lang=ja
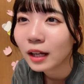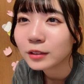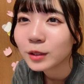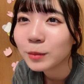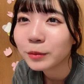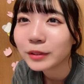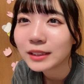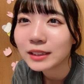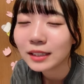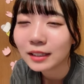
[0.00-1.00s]
春雨美味
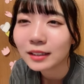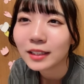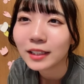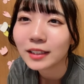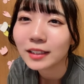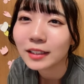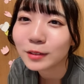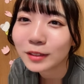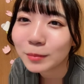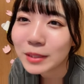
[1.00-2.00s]
しいなって最近気
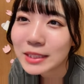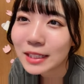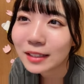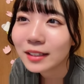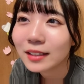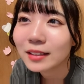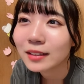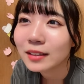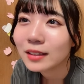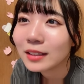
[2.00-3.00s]
づきましたね
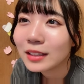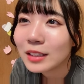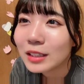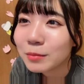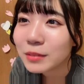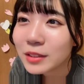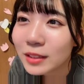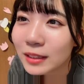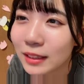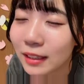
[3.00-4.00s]

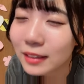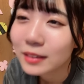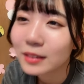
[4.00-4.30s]
水だった